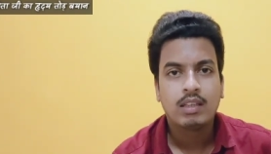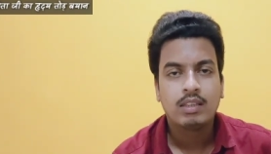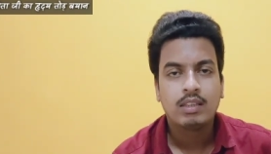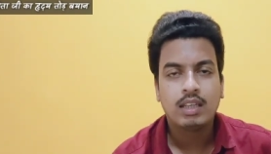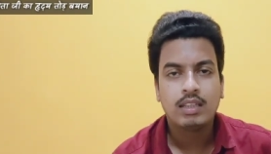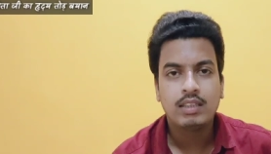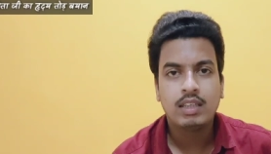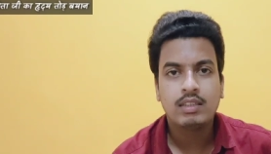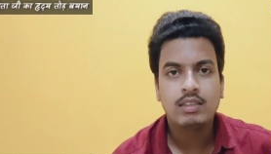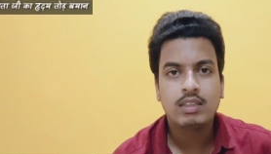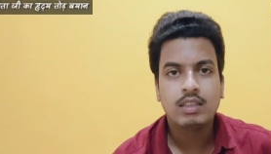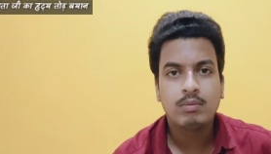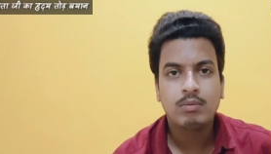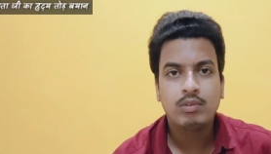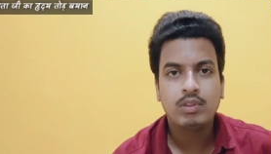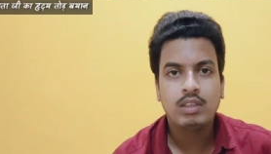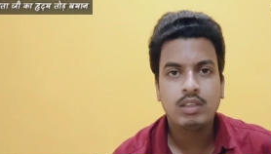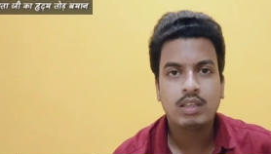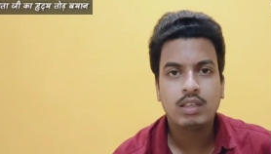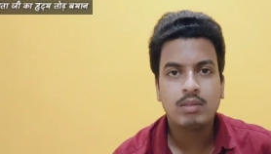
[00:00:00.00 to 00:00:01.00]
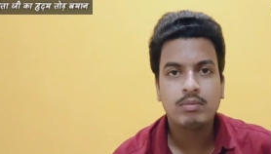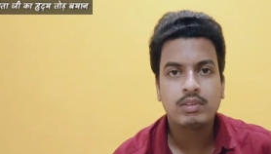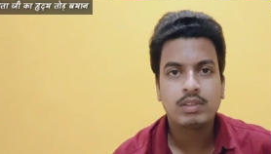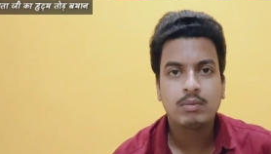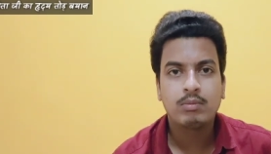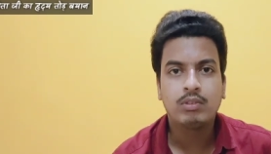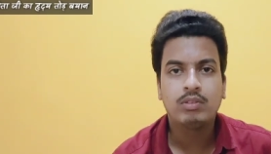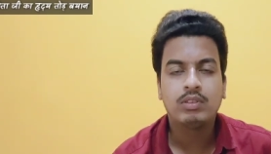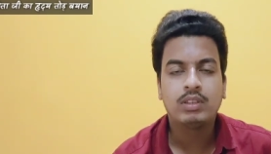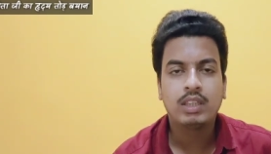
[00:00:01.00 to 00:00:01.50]
यानी अच्छे बुरे कर्म
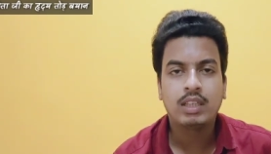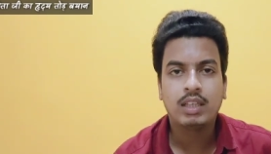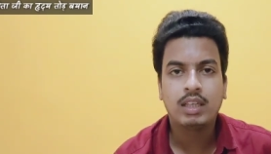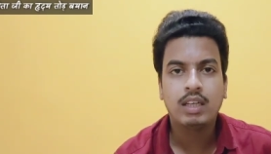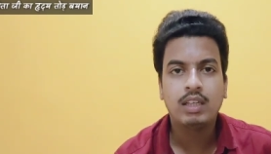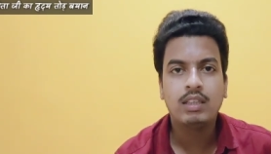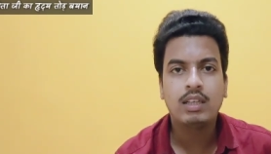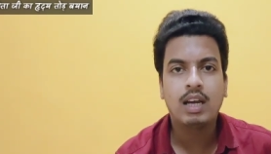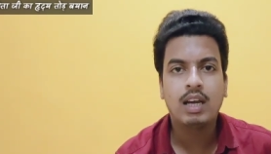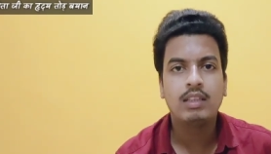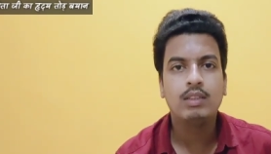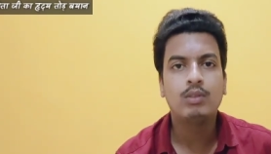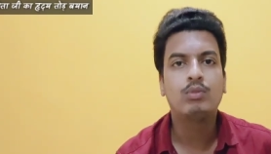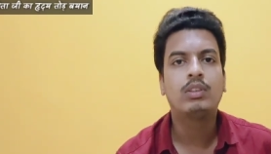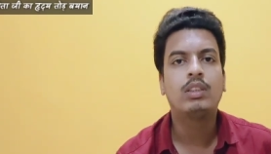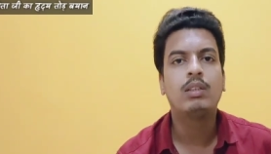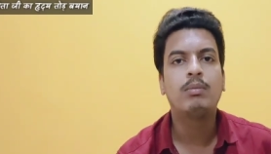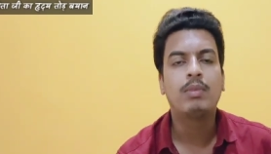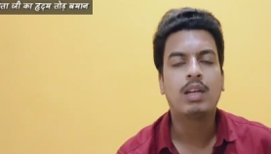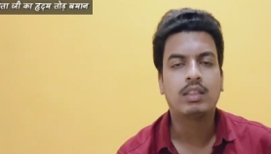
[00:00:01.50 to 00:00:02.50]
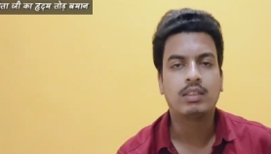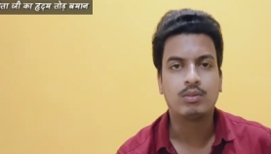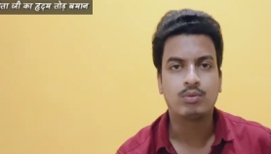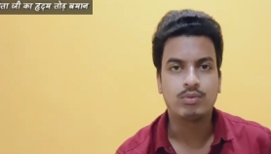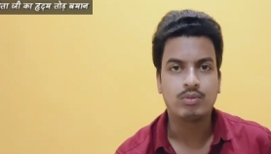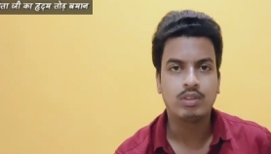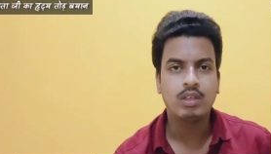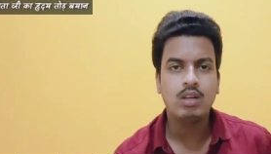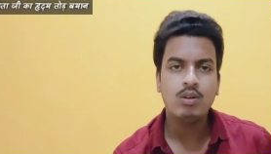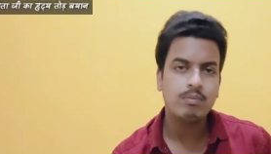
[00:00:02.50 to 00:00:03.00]
सब उसके हैं गाली उसकी माँ क्यों
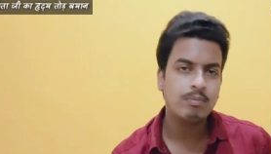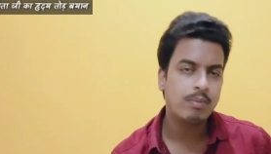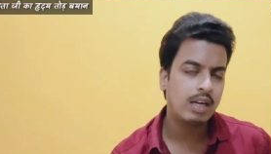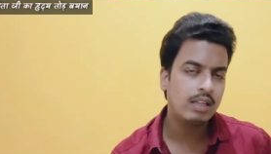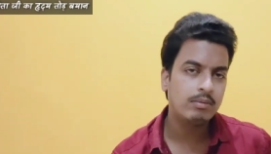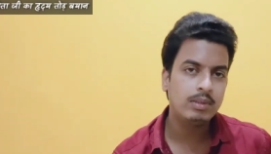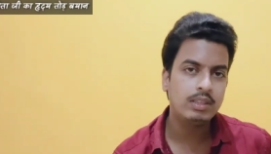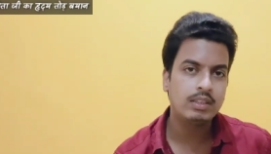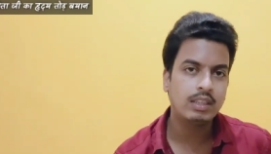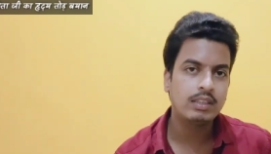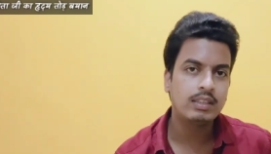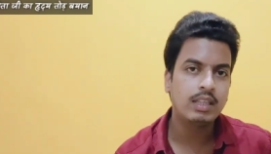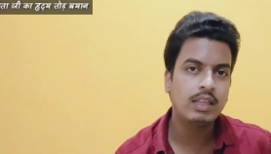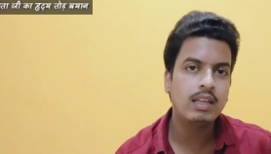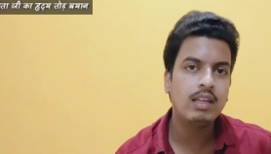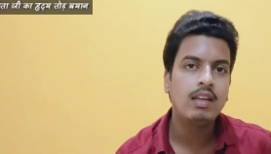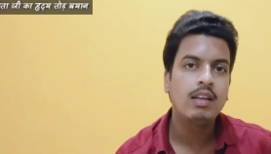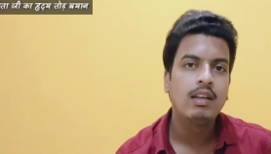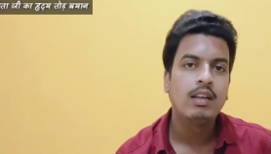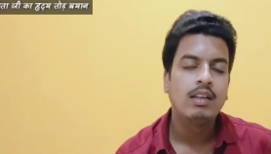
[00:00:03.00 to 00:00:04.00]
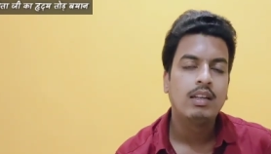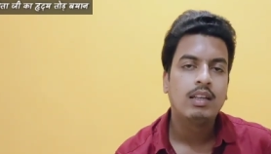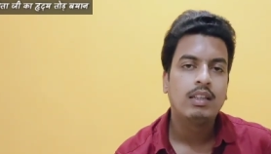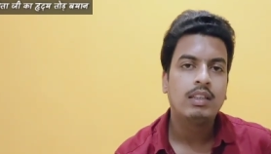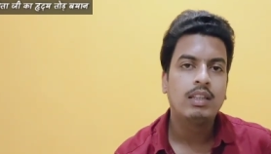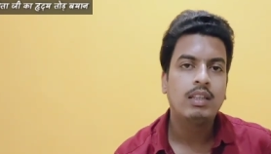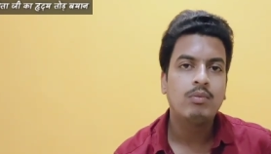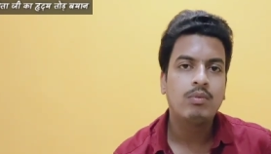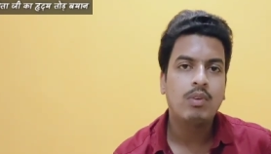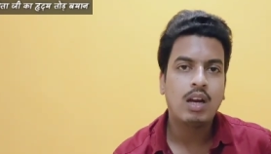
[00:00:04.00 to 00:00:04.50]
सुने और बात भी सही है
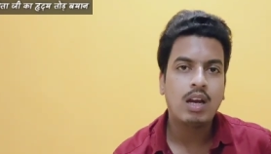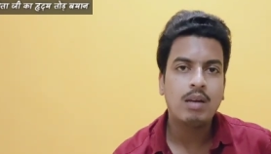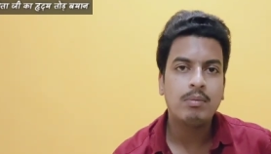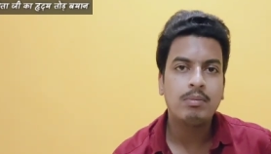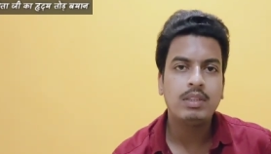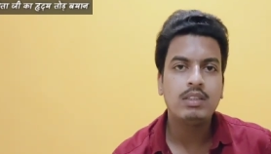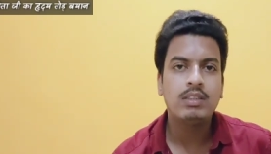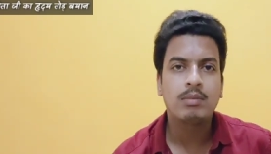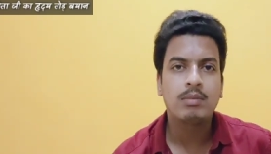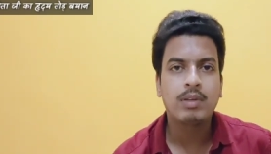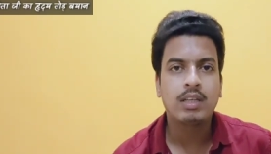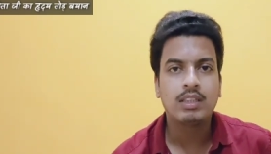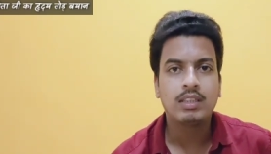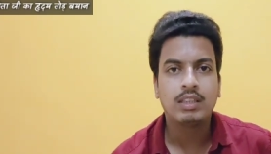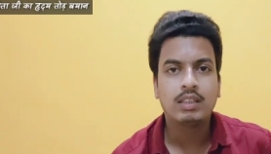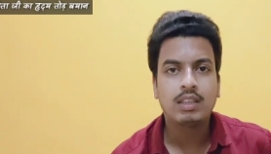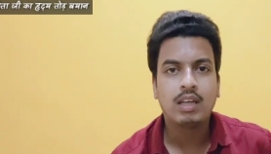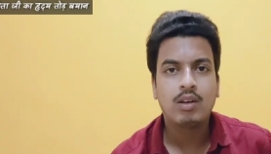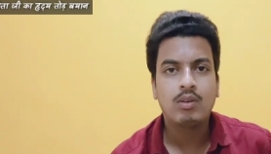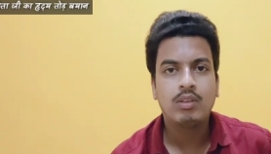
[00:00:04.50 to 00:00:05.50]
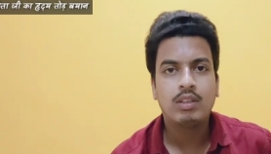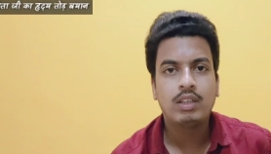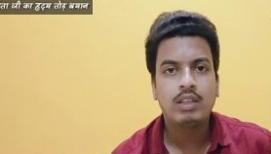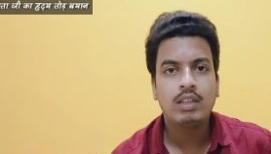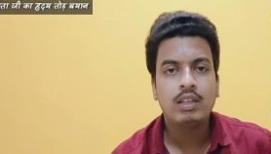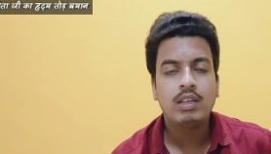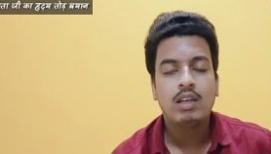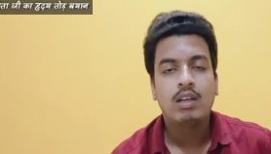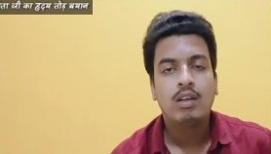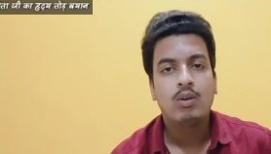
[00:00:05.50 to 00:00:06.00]
कि वहाँ पे सपा के नेताओं
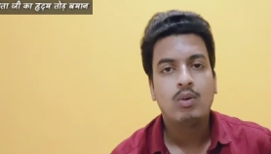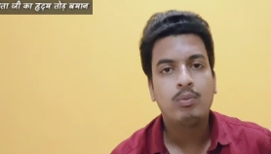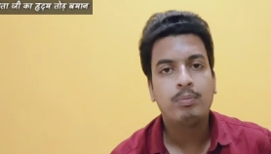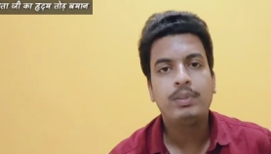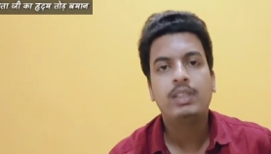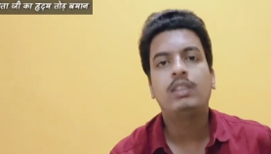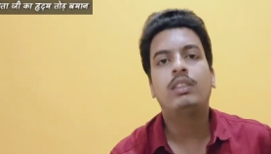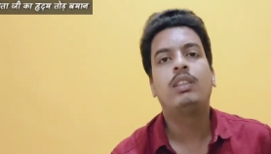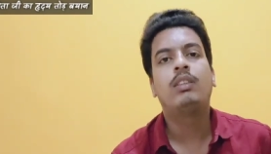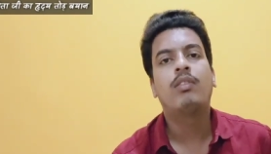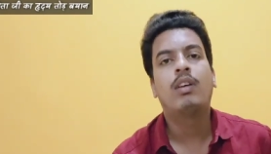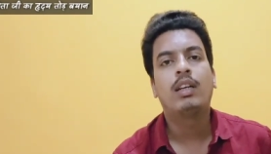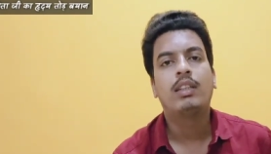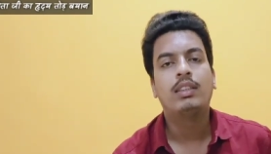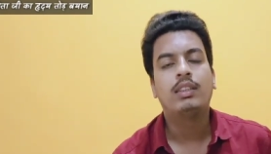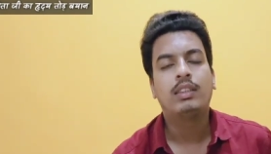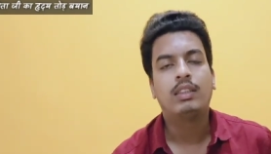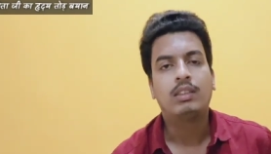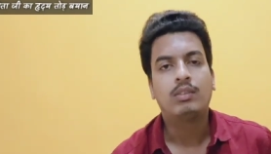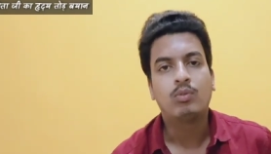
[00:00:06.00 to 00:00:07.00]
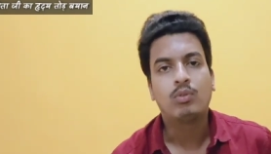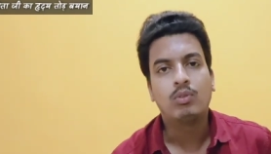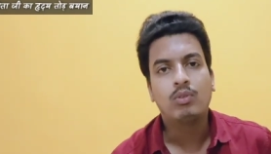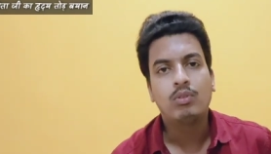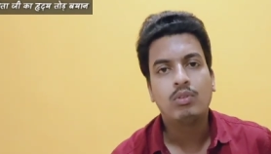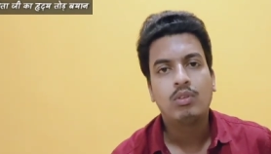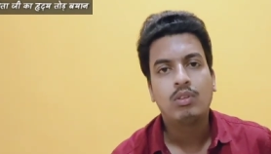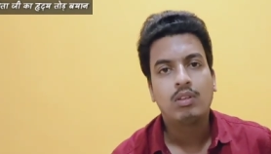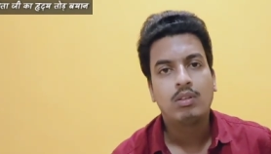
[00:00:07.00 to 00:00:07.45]
ने उपेंद्र तिवारी को